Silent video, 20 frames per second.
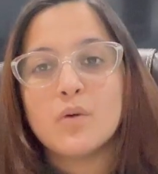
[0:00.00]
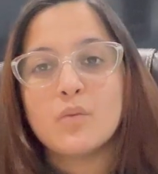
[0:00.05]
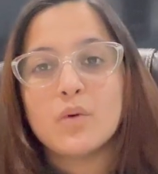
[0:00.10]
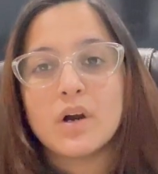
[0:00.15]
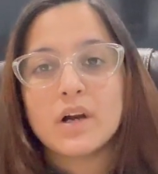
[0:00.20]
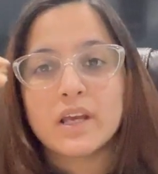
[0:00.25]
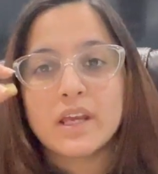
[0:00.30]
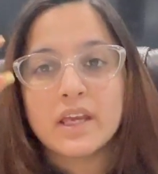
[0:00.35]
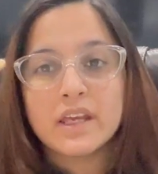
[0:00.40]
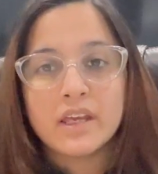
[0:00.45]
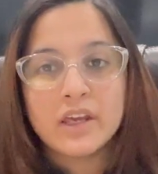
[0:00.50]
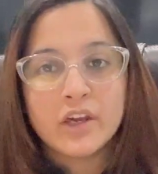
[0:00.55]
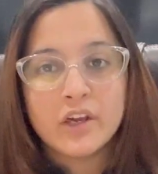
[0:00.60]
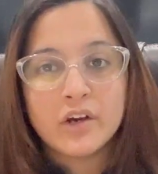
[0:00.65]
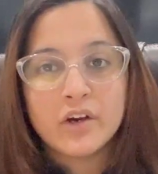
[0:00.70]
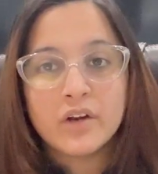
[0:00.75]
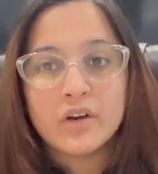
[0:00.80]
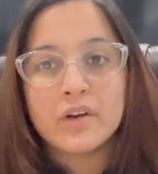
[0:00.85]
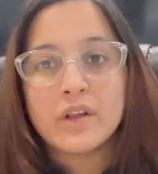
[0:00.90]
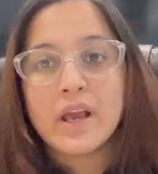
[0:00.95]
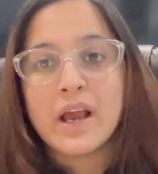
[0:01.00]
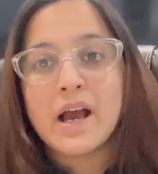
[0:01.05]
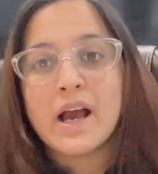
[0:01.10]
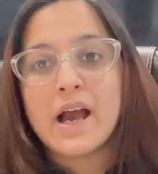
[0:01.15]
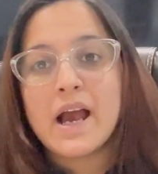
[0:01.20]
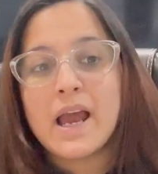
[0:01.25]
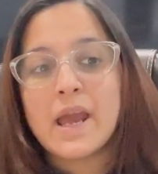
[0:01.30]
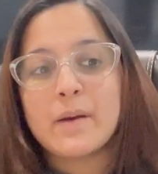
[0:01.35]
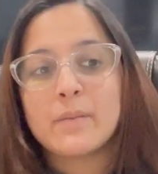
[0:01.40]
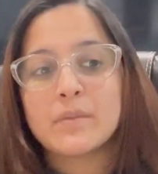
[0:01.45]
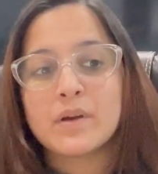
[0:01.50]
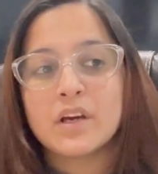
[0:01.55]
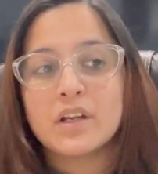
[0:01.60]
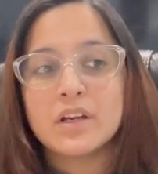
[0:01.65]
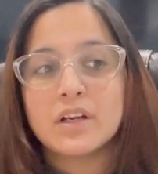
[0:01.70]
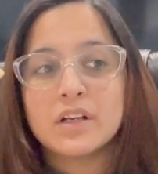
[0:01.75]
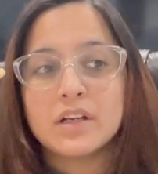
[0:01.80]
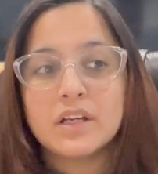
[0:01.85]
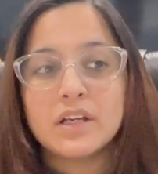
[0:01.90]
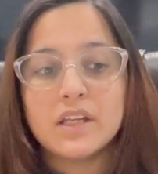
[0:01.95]
वर्किंग हेयर या आई एम
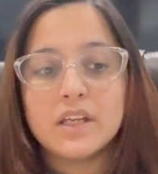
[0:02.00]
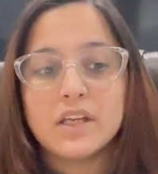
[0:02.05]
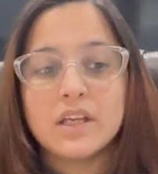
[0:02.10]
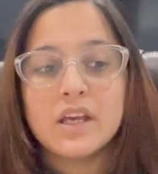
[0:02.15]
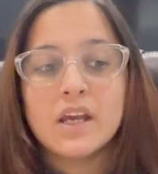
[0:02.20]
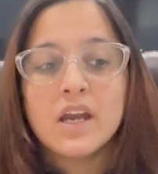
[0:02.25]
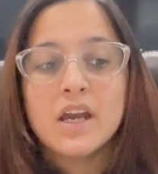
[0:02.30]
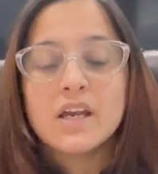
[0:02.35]
करंटली